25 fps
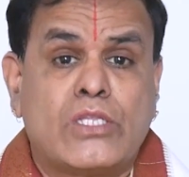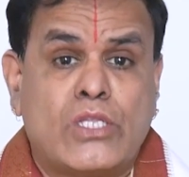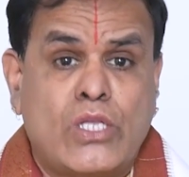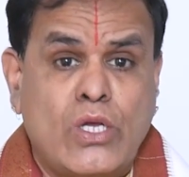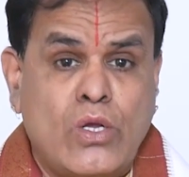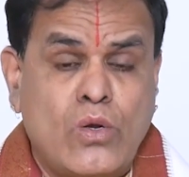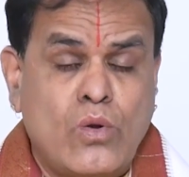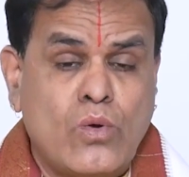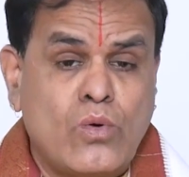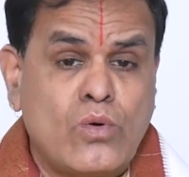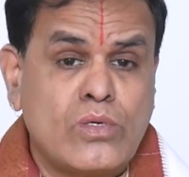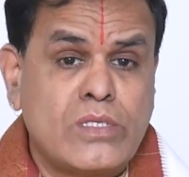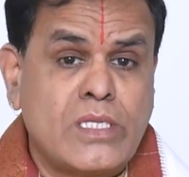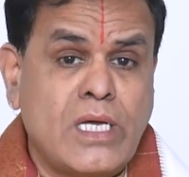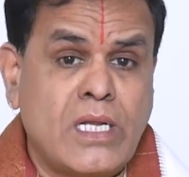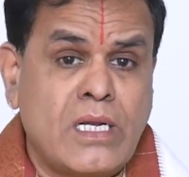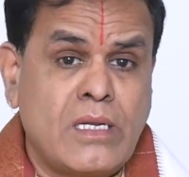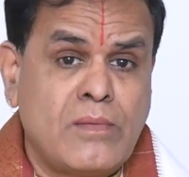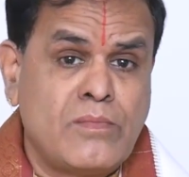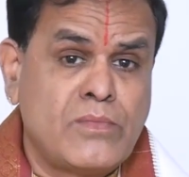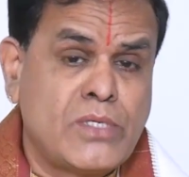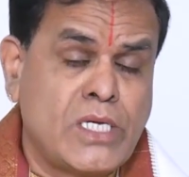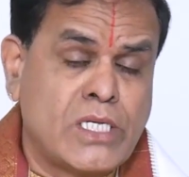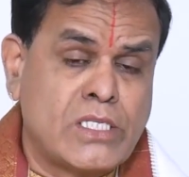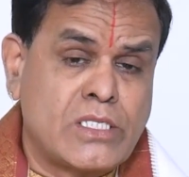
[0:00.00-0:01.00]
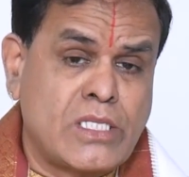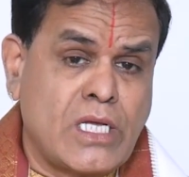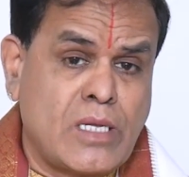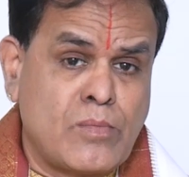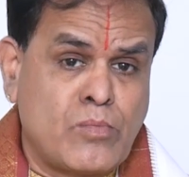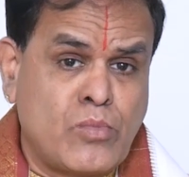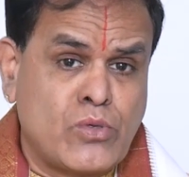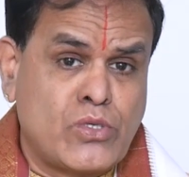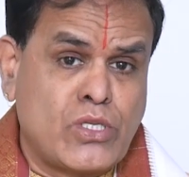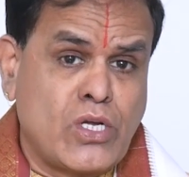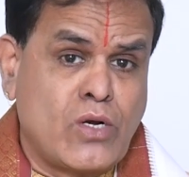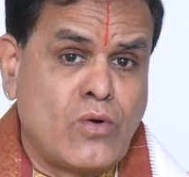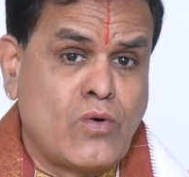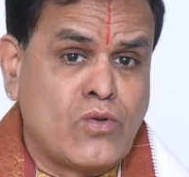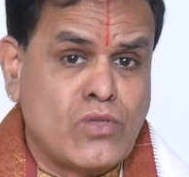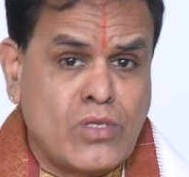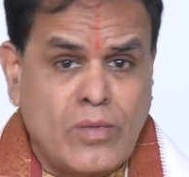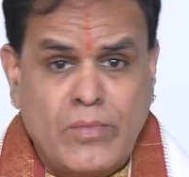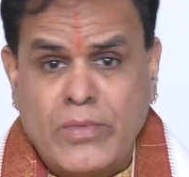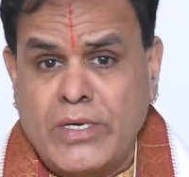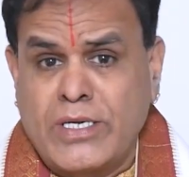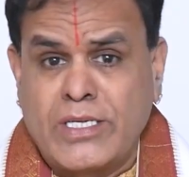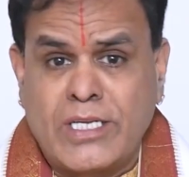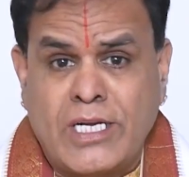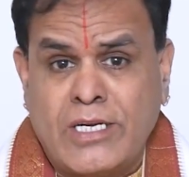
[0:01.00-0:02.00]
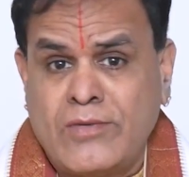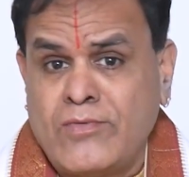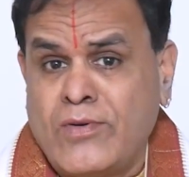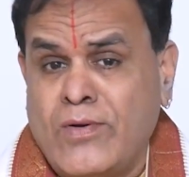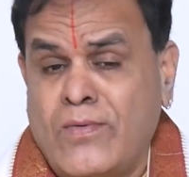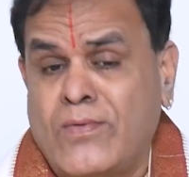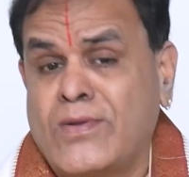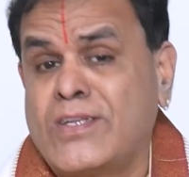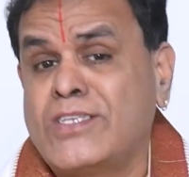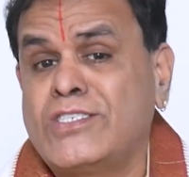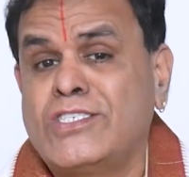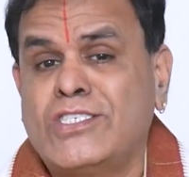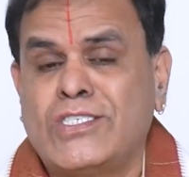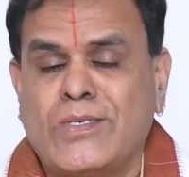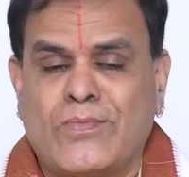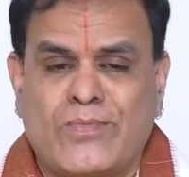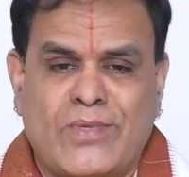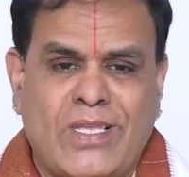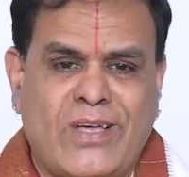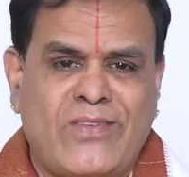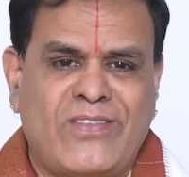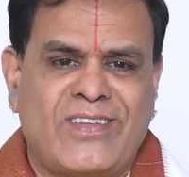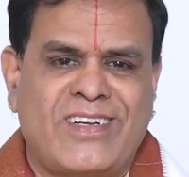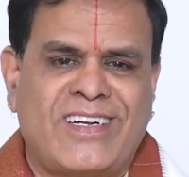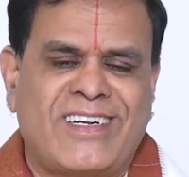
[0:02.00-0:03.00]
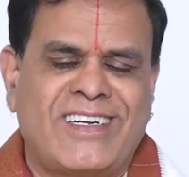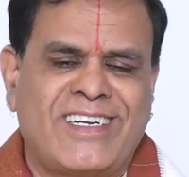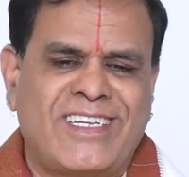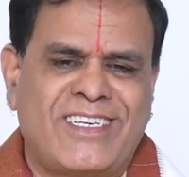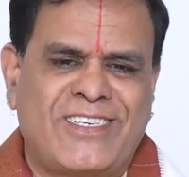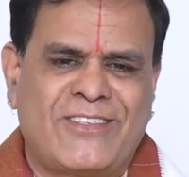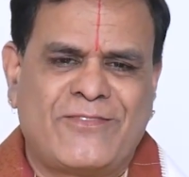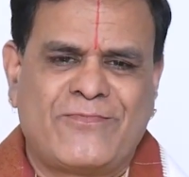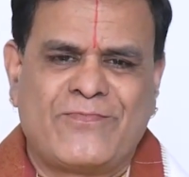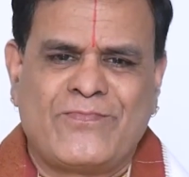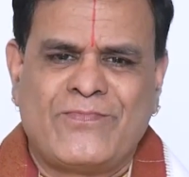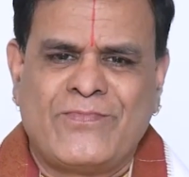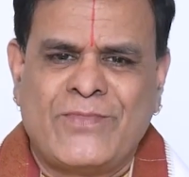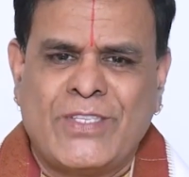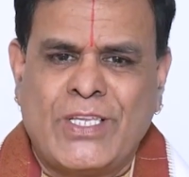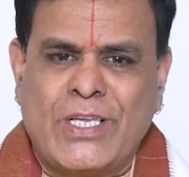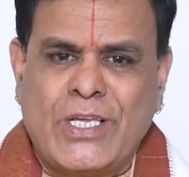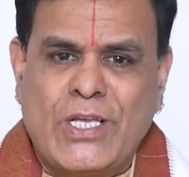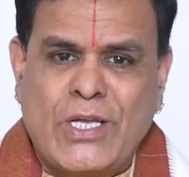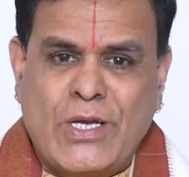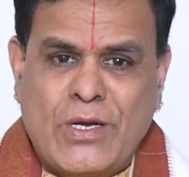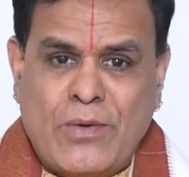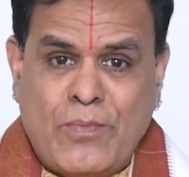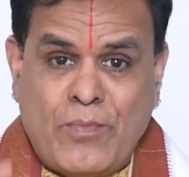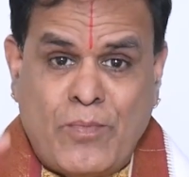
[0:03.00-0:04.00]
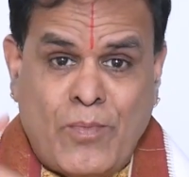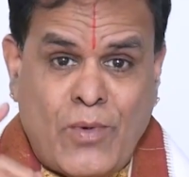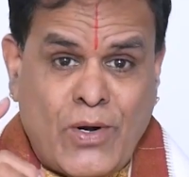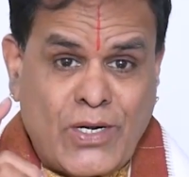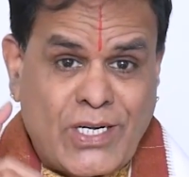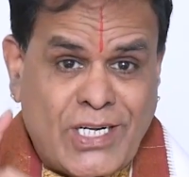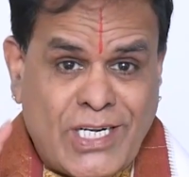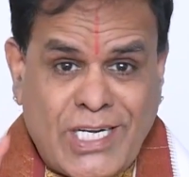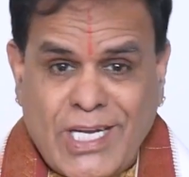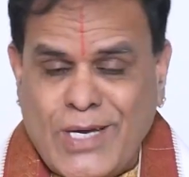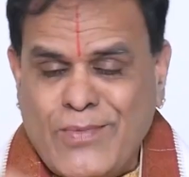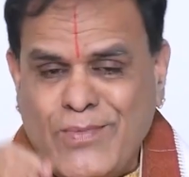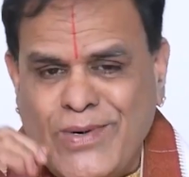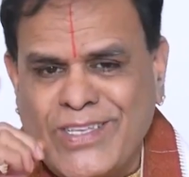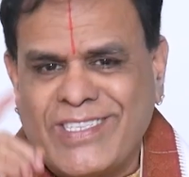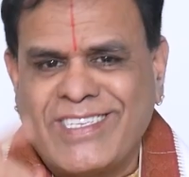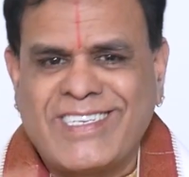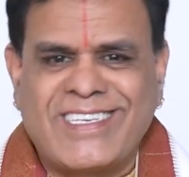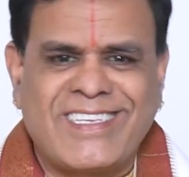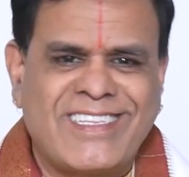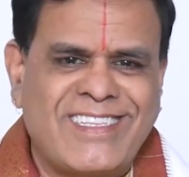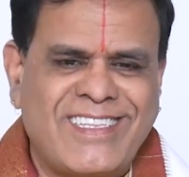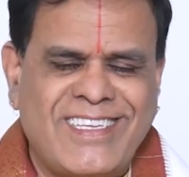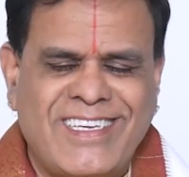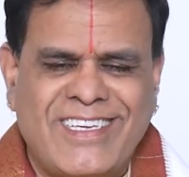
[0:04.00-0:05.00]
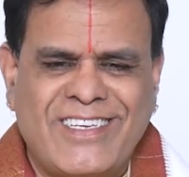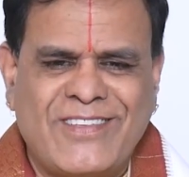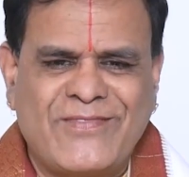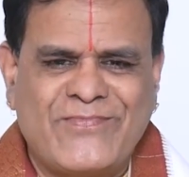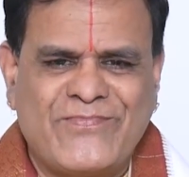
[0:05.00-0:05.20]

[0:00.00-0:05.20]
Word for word: తెలుగుదనం ఎంత అద్భుతంగా ఉందో మీకు నేను వివరించి చెప్తా వినండి మొట్టమొదటిది